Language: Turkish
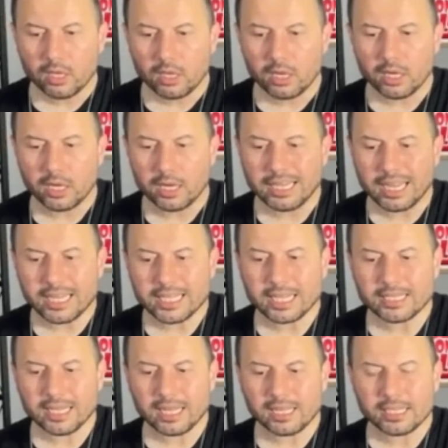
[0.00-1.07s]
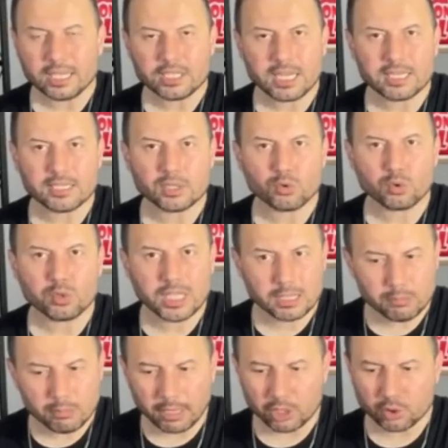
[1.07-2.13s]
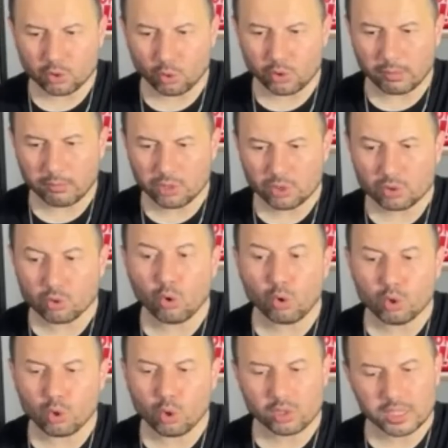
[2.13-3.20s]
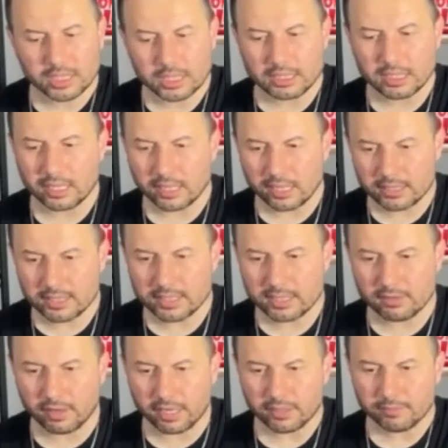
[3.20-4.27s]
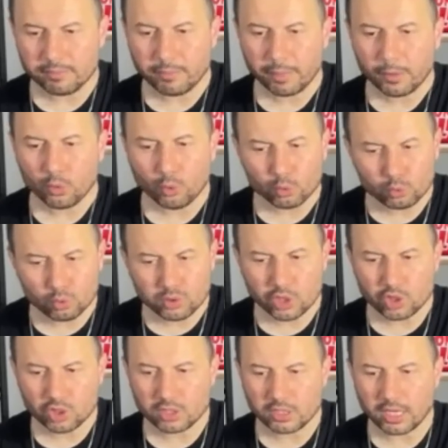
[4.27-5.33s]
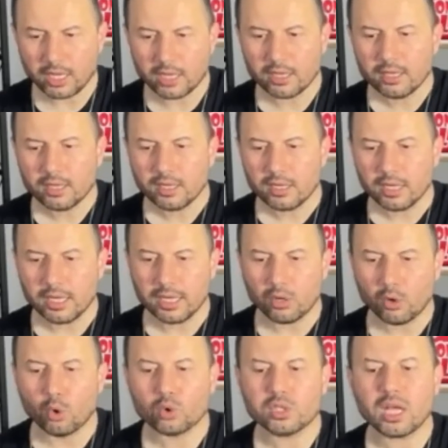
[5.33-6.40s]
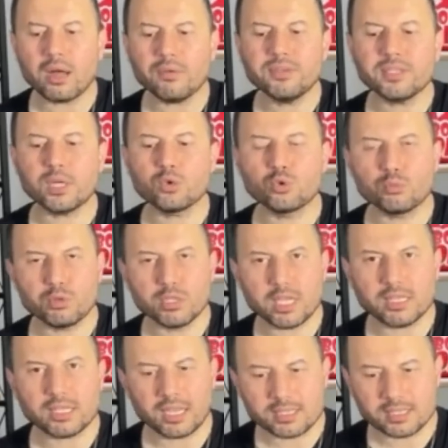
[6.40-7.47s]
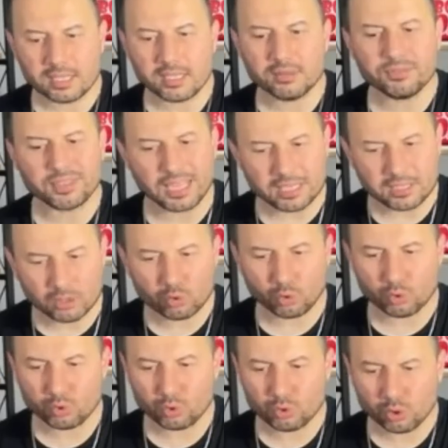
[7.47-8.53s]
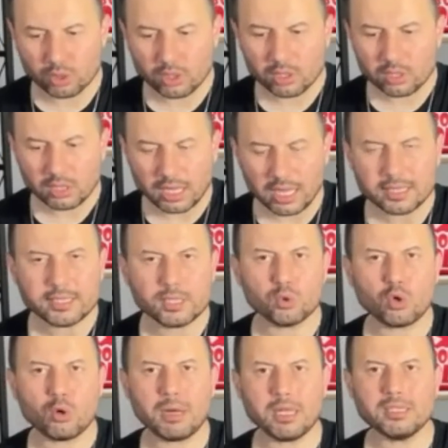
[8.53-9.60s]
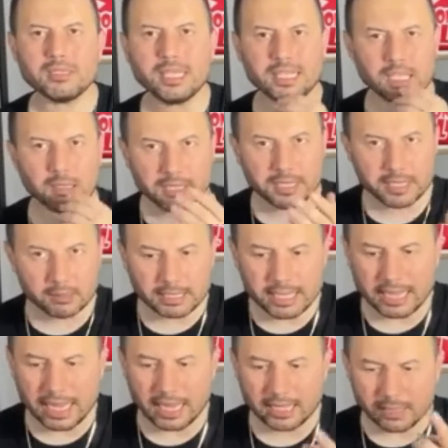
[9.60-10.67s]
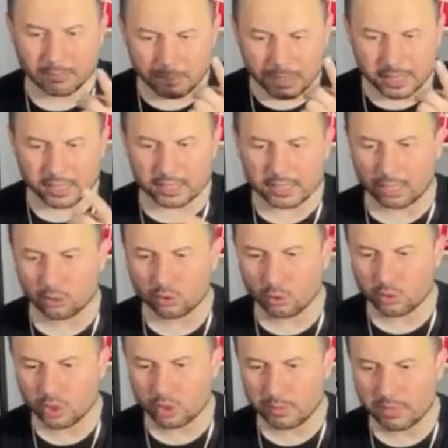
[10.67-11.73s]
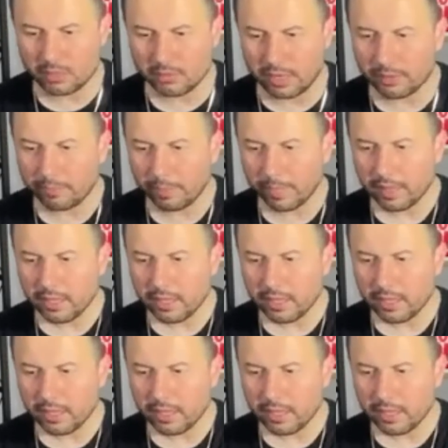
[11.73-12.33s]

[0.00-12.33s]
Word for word: Ee, La Liga'da geçen sezon 20 maçta oynamış. Gol yok, 2 tane asisti var. 30 yaşında e, Orta Afrika Cumhuriyeti asıllı Fransız oyuncu. Atletico Madrid'e 2020'de geldi. Bir yıl daha sözleşmesi var.